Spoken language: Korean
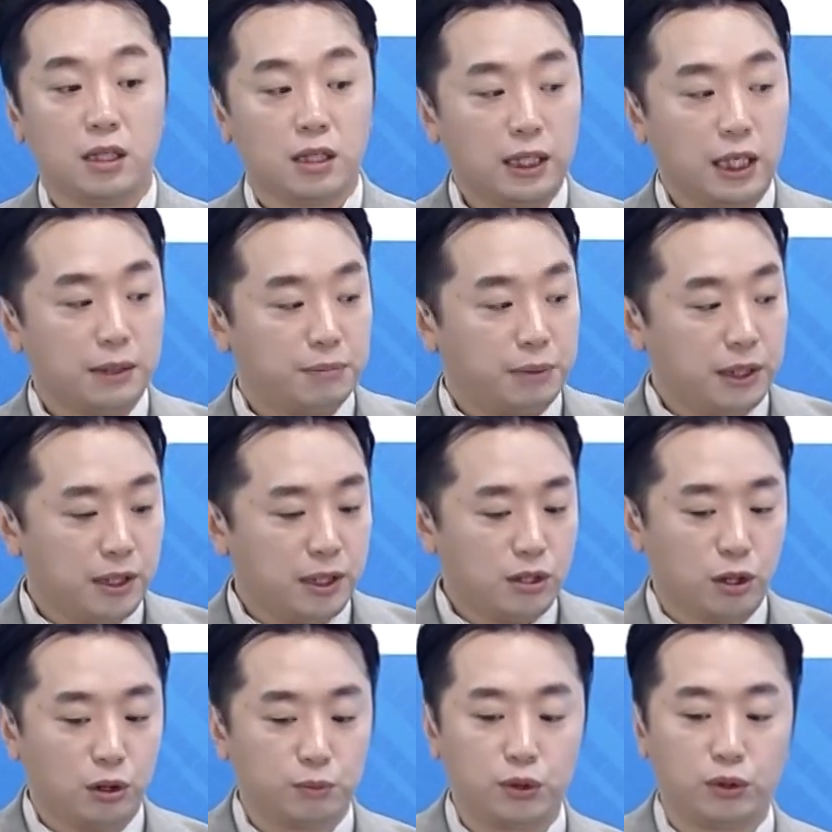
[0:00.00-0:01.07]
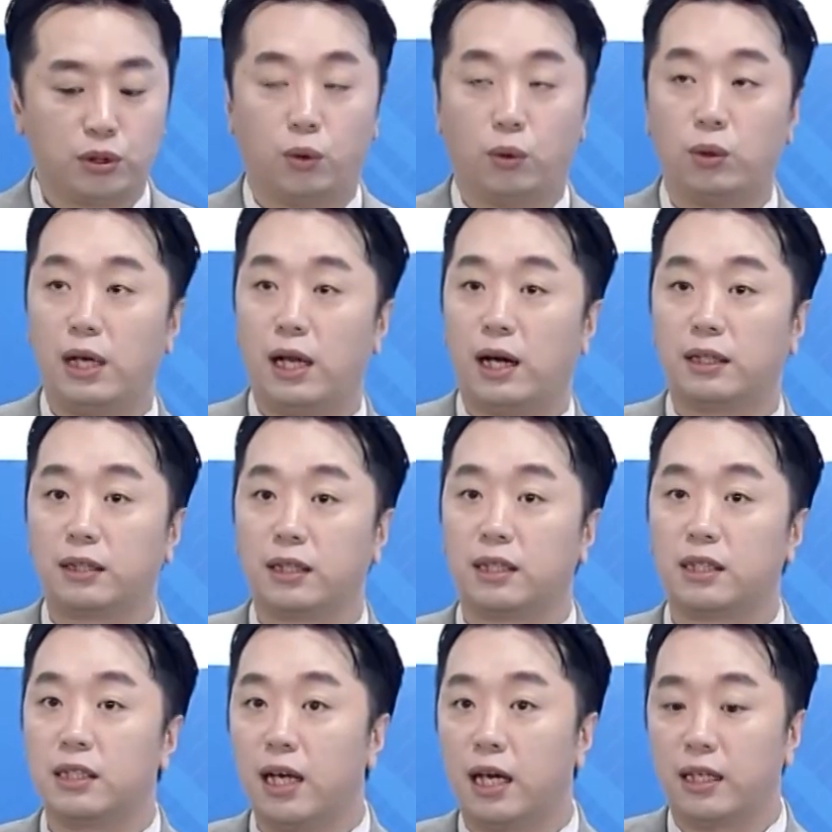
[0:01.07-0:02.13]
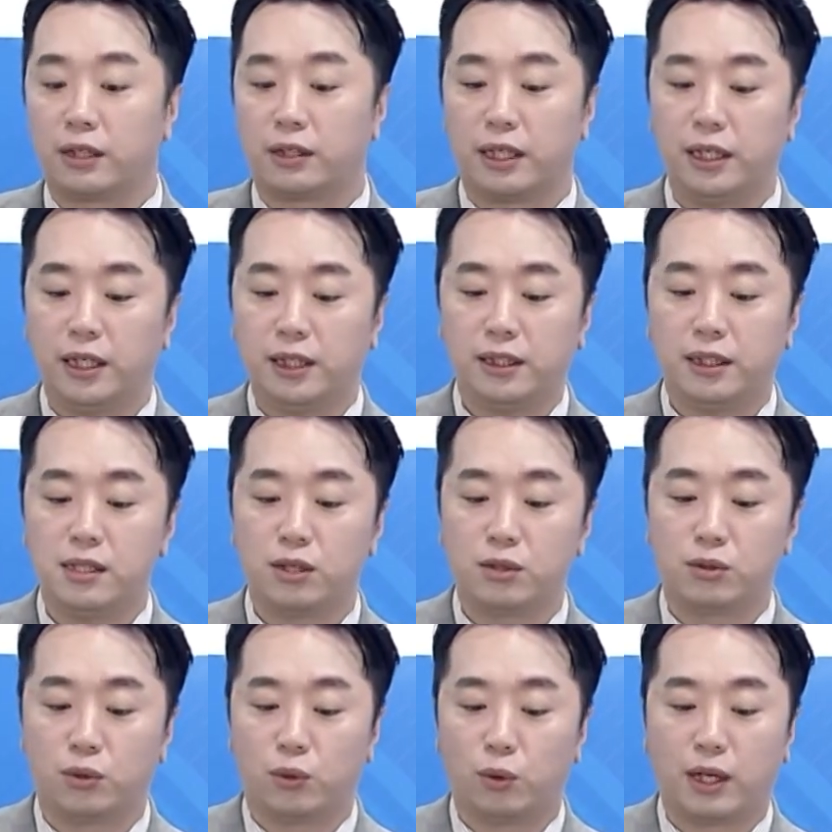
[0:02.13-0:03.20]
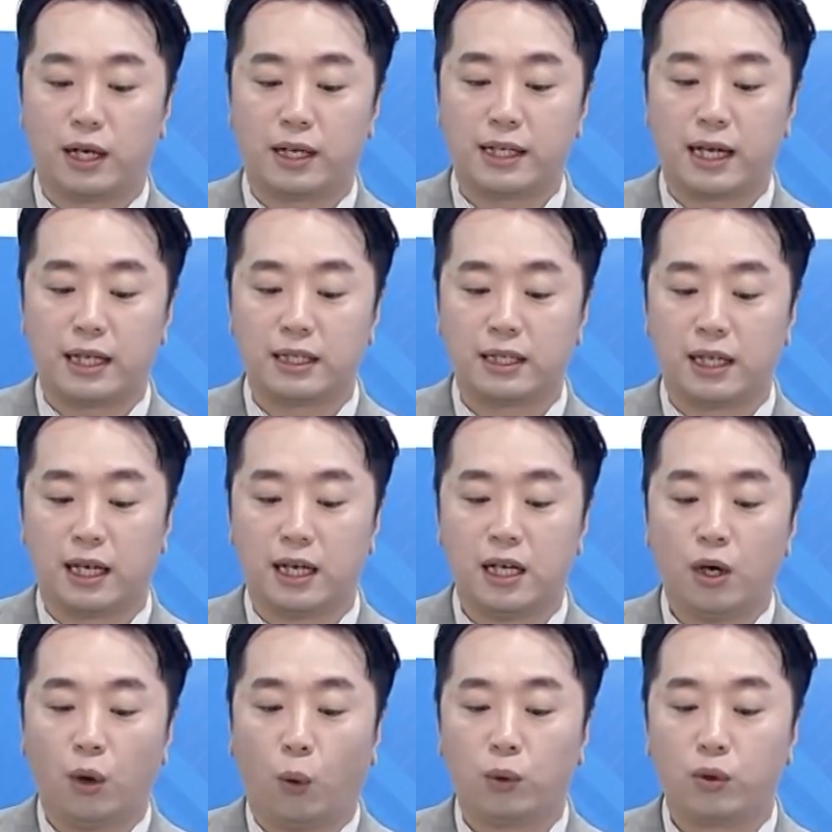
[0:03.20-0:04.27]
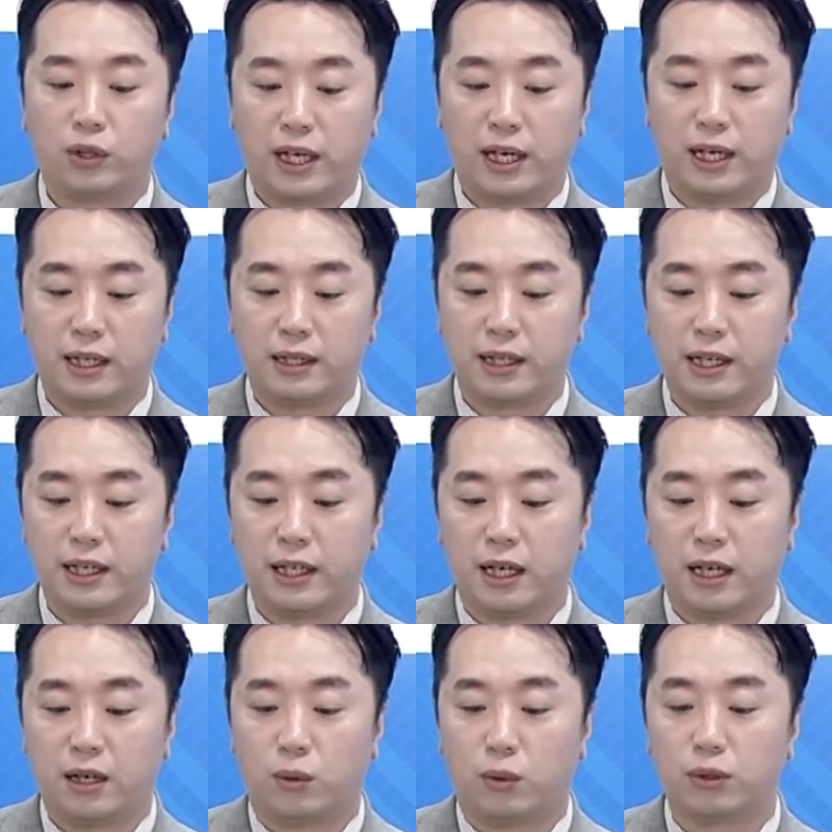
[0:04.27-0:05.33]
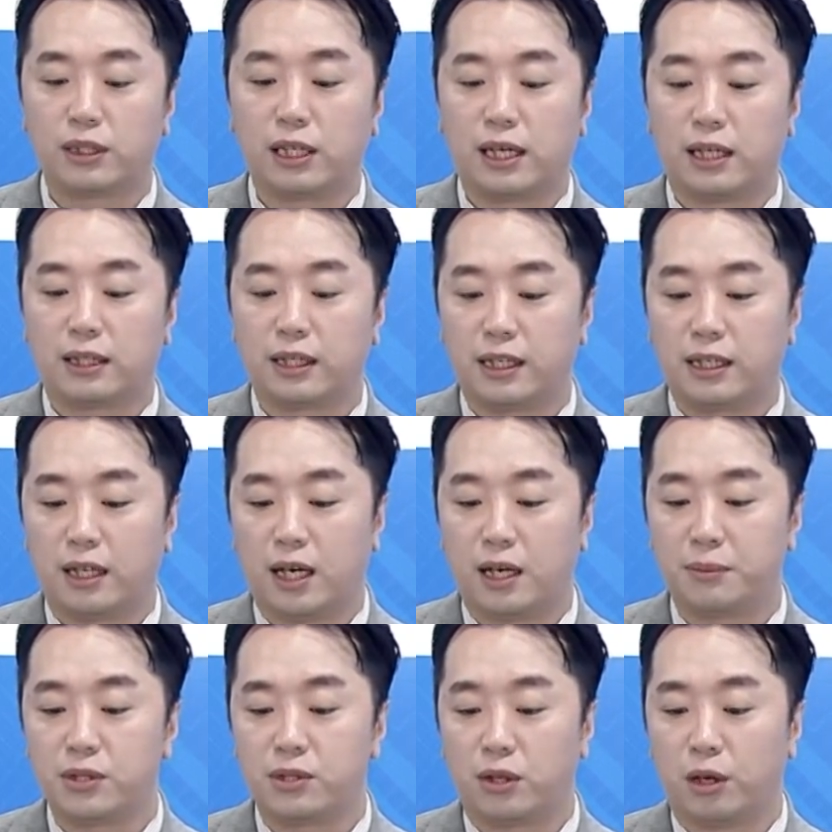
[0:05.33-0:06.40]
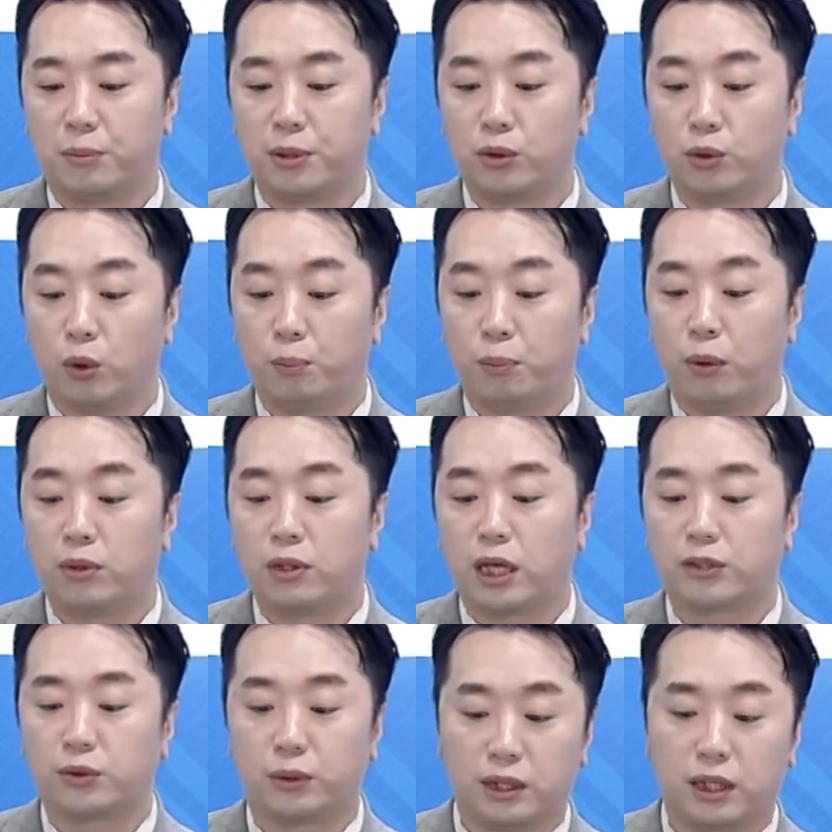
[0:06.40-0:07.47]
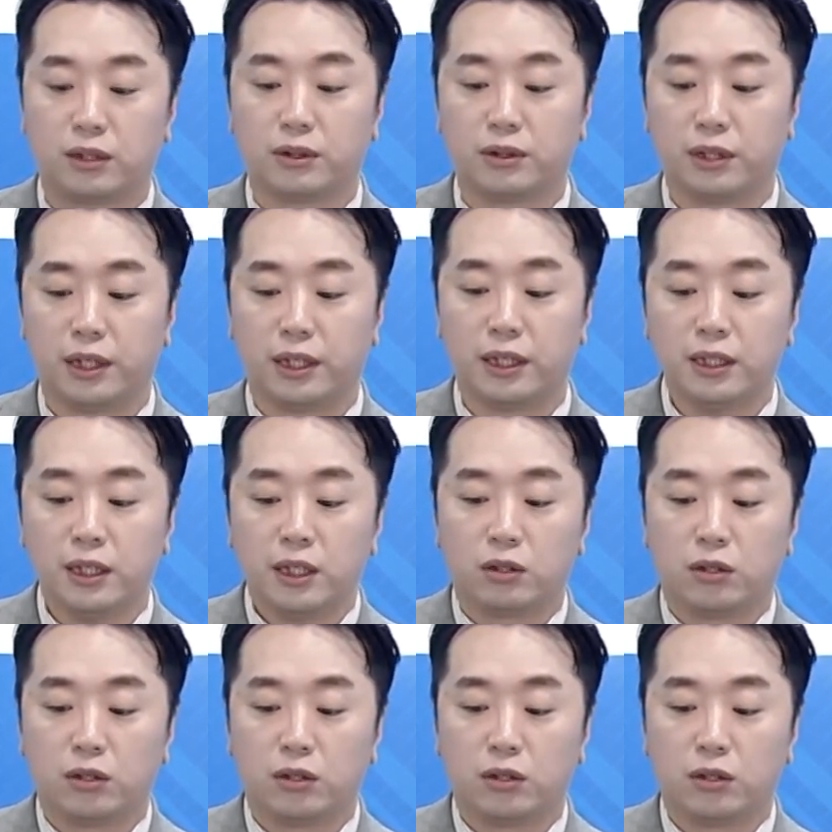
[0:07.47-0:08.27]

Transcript: 그러니까 밑에서부터 올라갈 때 그냥 이렇게 일직선으로 올라간 게 아니라 오르락 내리락 오르락 내리락 하면서 변동폭을 가지고 있다는 건데